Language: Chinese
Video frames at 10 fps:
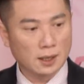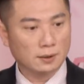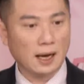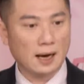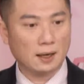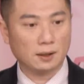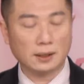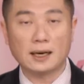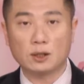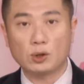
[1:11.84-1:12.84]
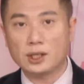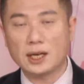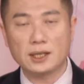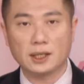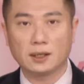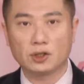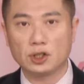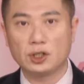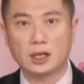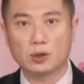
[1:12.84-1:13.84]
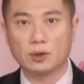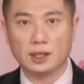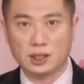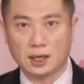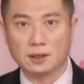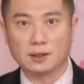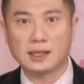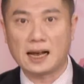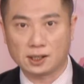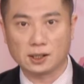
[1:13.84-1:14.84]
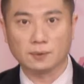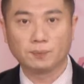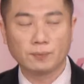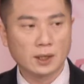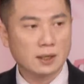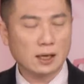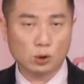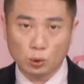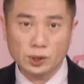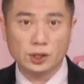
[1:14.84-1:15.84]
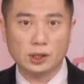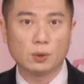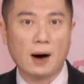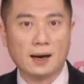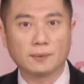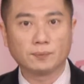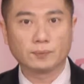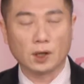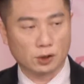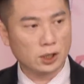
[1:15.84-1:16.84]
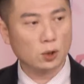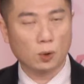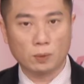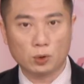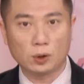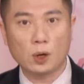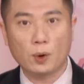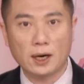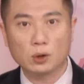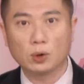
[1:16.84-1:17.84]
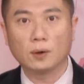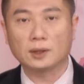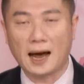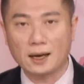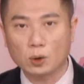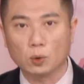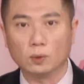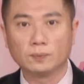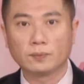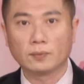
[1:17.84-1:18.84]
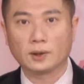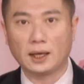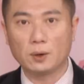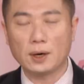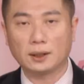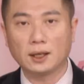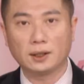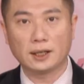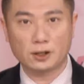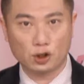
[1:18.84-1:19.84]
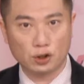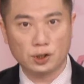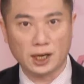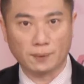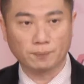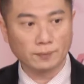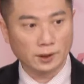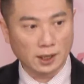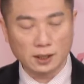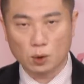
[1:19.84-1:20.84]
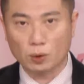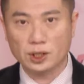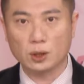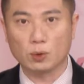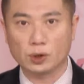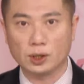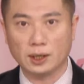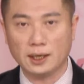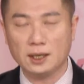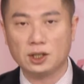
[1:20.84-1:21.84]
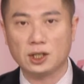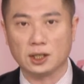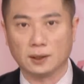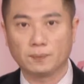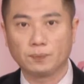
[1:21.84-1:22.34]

那当然最接近的事件就是以前的 SARS。那除此之外，啊，其实我们纯粹回到说台股，因为特定的事件跟着国际股市一起